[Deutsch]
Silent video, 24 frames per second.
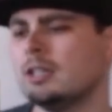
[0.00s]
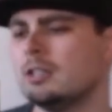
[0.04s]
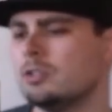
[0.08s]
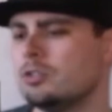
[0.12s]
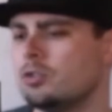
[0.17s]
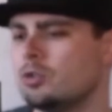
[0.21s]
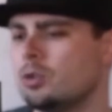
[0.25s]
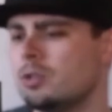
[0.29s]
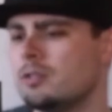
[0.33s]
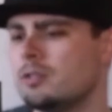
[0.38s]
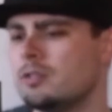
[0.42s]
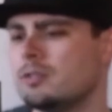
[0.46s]

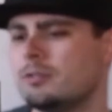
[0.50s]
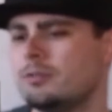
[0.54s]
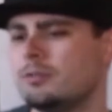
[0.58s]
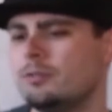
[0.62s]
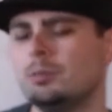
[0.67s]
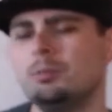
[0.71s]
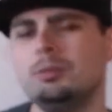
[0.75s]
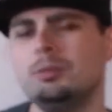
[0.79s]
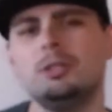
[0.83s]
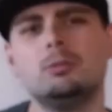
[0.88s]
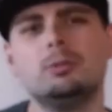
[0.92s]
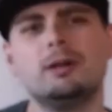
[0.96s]
Sonst
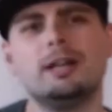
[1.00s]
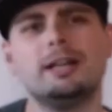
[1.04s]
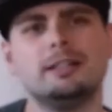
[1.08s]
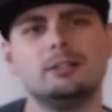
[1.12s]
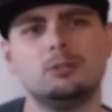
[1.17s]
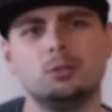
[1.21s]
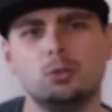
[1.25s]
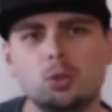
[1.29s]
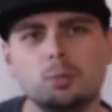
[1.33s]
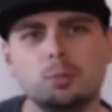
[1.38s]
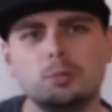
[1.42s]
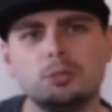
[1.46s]
für Be
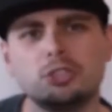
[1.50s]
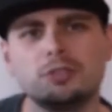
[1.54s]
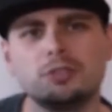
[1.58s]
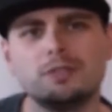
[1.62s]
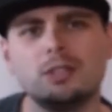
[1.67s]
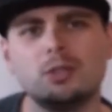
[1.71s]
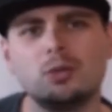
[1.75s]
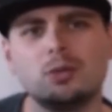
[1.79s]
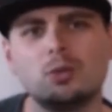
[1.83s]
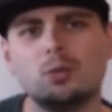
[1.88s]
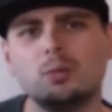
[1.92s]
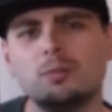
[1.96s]
Quiet typisch
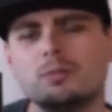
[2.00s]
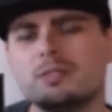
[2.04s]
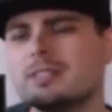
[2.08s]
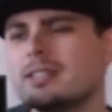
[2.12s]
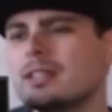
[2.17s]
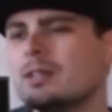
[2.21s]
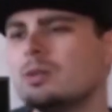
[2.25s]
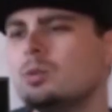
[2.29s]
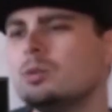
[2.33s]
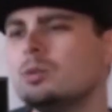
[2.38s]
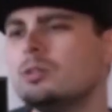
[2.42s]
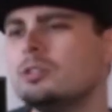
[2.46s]
wiederum
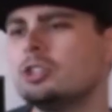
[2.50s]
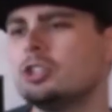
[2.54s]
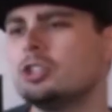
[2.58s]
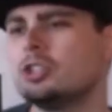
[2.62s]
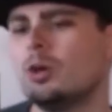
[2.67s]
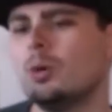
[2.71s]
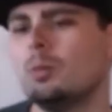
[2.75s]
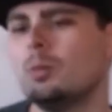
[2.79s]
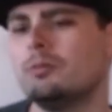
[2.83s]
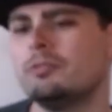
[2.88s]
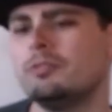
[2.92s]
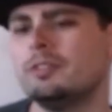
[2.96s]
sehr gute
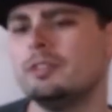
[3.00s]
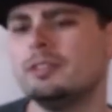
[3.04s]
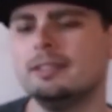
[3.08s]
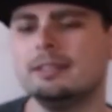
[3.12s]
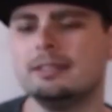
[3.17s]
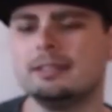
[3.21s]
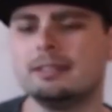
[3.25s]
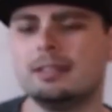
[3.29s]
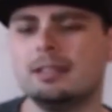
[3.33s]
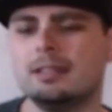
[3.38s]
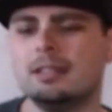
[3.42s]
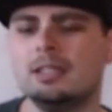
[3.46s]

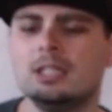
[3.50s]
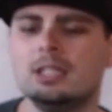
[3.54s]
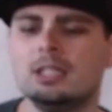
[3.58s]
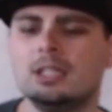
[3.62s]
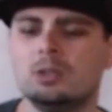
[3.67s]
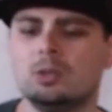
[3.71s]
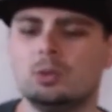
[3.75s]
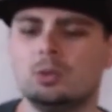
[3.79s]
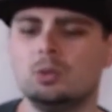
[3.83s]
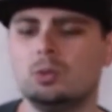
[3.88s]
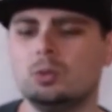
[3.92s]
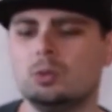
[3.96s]
Staubfilter
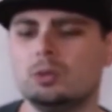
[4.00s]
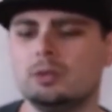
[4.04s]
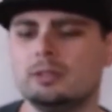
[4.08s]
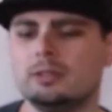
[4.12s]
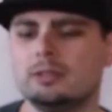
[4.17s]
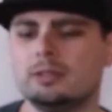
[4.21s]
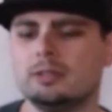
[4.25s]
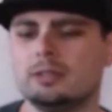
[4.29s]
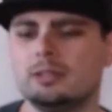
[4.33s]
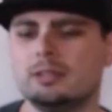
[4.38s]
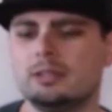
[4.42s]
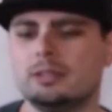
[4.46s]

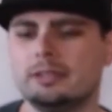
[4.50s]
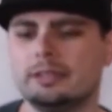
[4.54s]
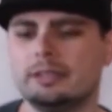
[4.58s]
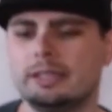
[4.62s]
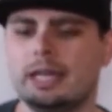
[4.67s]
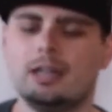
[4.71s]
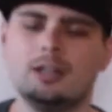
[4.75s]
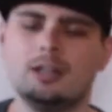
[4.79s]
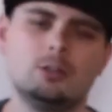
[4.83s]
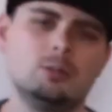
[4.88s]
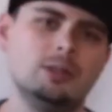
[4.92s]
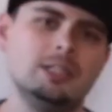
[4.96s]
und äh,
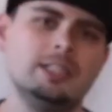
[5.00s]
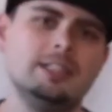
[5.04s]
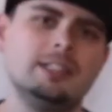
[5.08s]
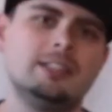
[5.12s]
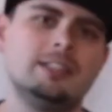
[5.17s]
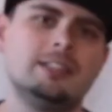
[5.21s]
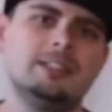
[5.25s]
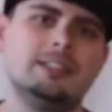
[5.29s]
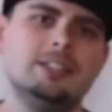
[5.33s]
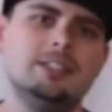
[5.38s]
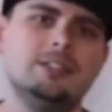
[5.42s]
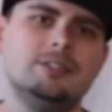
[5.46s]
ja,
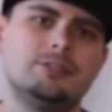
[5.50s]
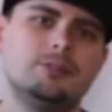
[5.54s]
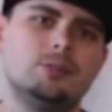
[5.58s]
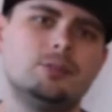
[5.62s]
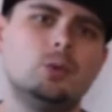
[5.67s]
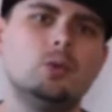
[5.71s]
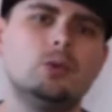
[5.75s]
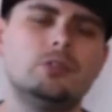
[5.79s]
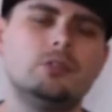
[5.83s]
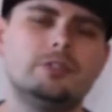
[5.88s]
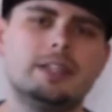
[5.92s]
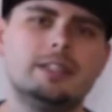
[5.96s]
qualitativ
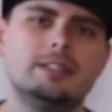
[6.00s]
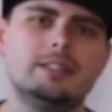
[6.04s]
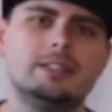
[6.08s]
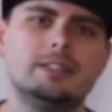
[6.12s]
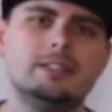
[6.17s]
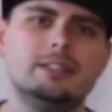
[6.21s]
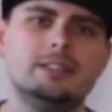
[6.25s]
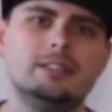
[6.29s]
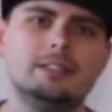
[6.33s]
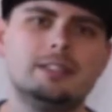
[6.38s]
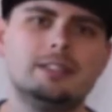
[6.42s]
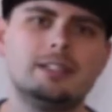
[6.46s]

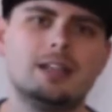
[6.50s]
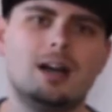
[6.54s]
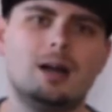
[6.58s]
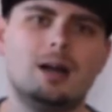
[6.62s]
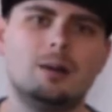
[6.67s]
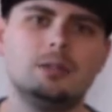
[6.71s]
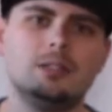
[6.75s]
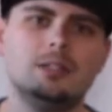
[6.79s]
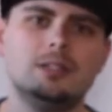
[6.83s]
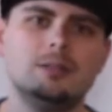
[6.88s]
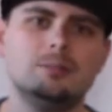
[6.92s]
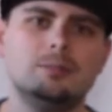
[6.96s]
hochwertige
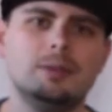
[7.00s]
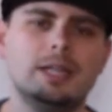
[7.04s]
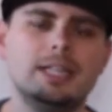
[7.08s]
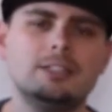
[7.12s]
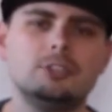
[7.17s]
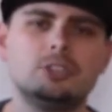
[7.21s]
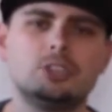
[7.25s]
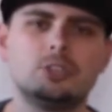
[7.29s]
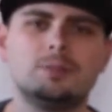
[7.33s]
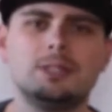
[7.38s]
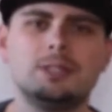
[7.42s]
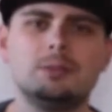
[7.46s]

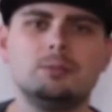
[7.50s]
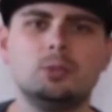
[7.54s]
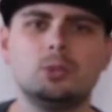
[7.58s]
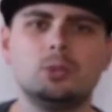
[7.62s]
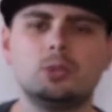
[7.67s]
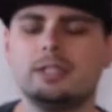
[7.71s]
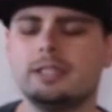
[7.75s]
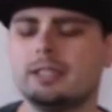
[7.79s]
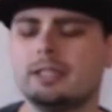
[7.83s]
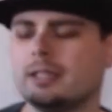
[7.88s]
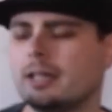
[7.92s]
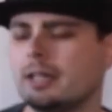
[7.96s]

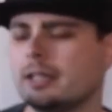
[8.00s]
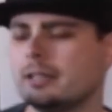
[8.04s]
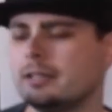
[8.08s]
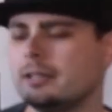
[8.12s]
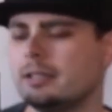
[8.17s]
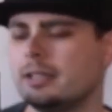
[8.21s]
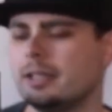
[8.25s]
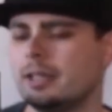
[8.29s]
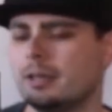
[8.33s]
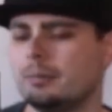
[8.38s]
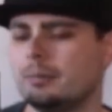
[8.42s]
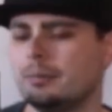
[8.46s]
Kabelmanagementmöglichkeiten
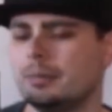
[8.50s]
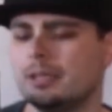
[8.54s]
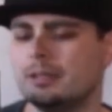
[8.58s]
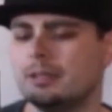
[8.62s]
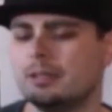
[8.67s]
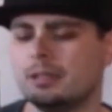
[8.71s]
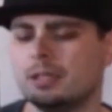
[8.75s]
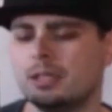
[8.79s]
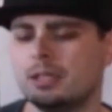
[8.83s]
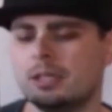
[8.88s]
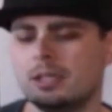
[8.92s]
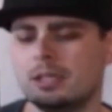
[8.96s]
hier
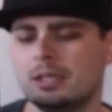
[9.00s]
anbietet.